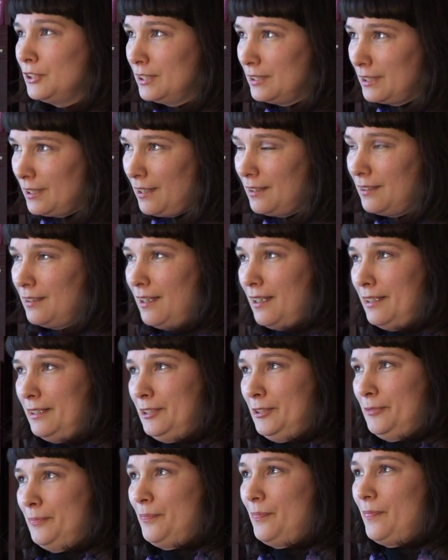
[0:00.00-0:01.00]
страдать.
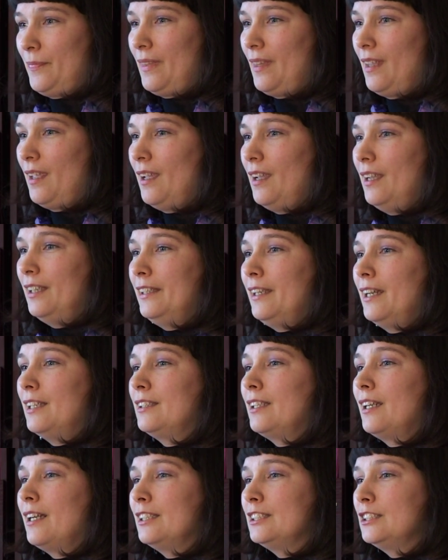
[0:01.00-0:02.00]
Я
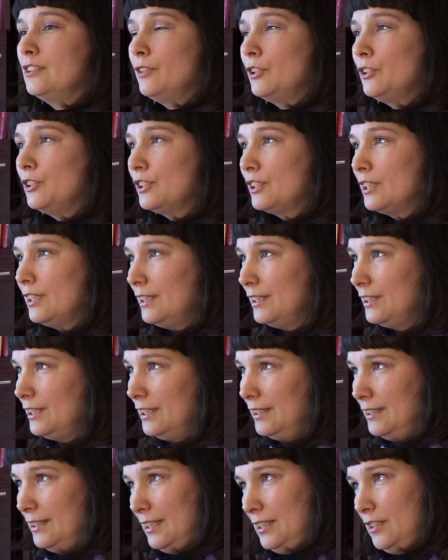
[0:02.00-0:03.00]
отказываюсь
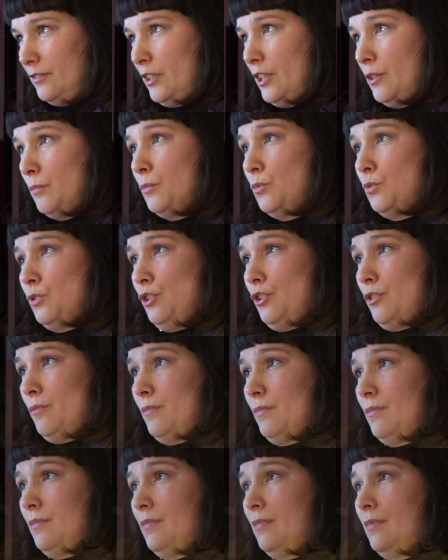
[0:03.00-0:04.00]
следить за своим мужем.
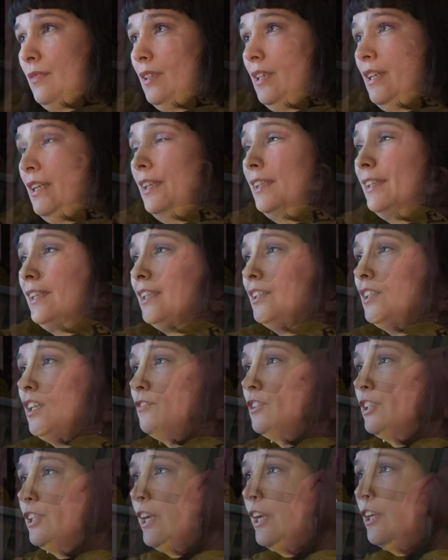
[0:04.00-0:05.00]
Я
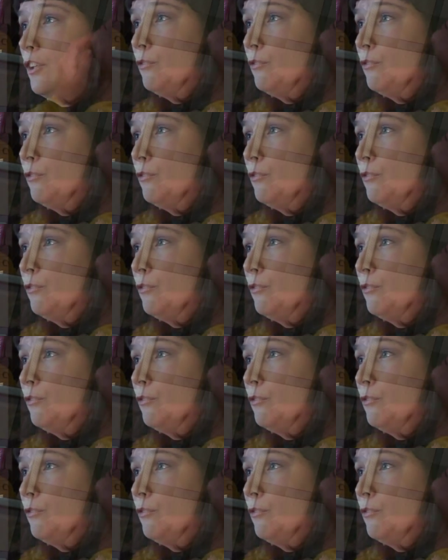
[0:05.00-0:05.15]
доверяю